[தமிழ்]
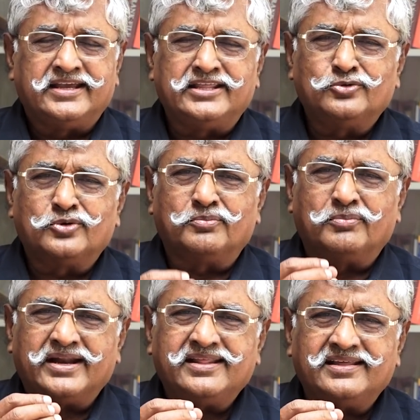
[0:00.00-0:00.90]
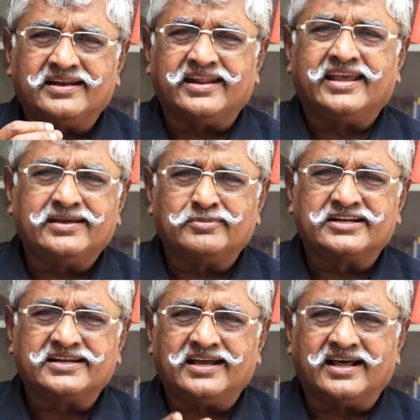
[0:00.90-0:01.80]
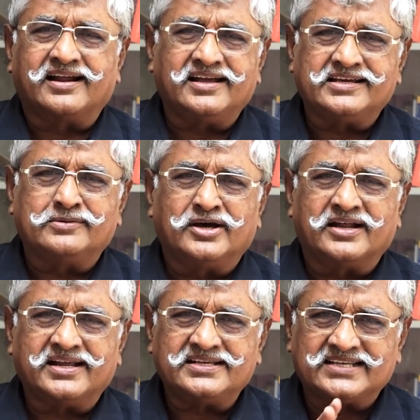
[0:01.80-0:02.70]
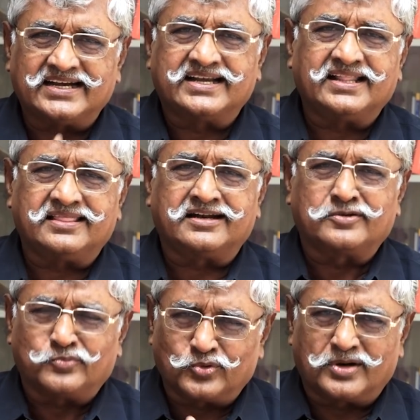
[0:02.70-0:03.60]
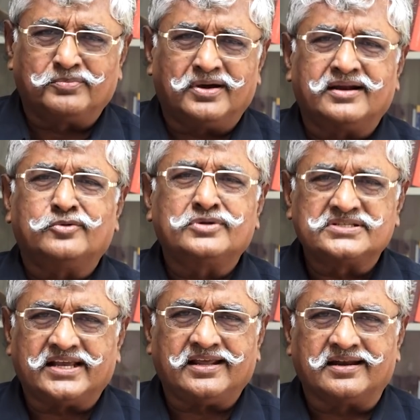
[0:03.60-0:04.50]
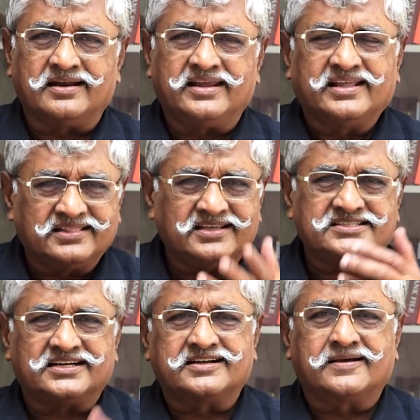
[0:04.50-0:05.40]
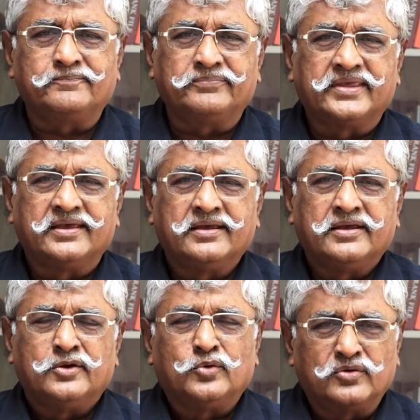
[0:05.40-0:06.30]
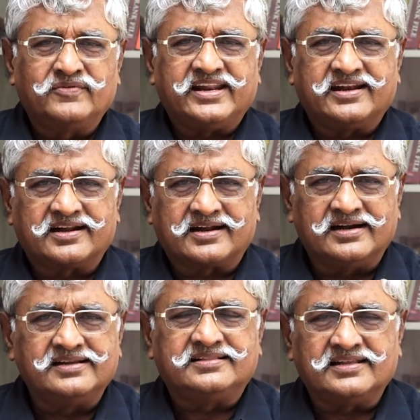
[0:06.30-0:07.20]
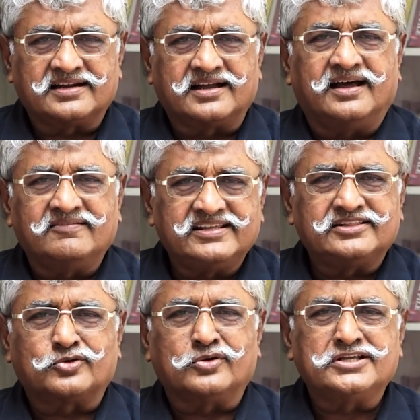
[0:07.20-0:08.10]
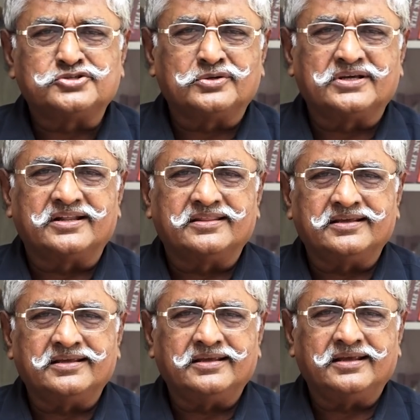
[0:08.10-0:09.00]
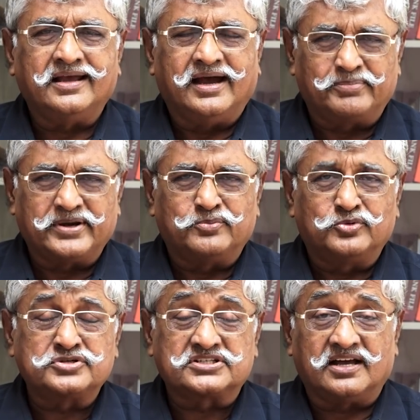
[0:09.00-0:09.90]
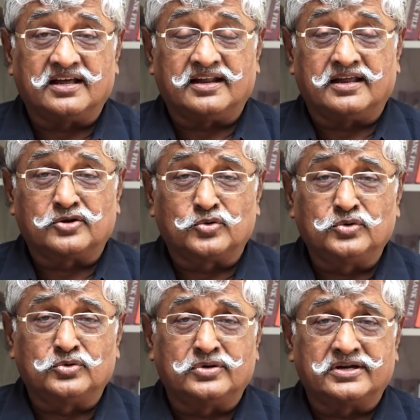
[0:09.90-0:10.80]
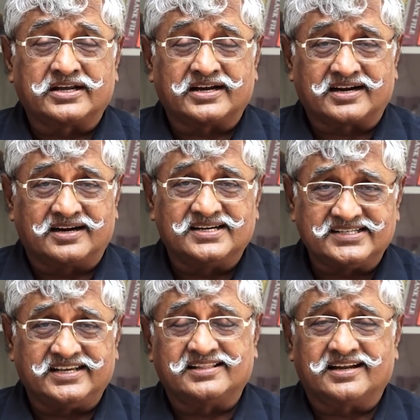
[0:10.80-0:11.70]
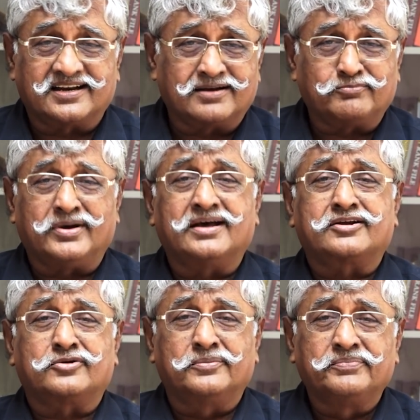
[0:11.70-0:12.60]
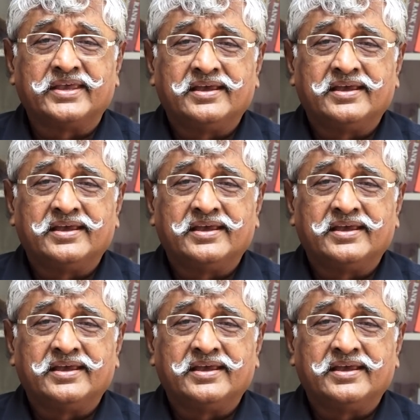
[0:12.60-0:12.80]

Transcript: இது ஒரு மனித நேயமற்ற அராஜகமான சட்டத்திற்கு புறம்பான ஒரு செயல் எந்த சட்டம் ஒருவனின் கழுத்தில் கால் வைத்து கொள்ள சொல்லுகிறது அப்படி பூட்ஸ் காலால் கொண்டு கொண்டிருக்கிற காட்சியை தான் நான் பார்க்கிறோம்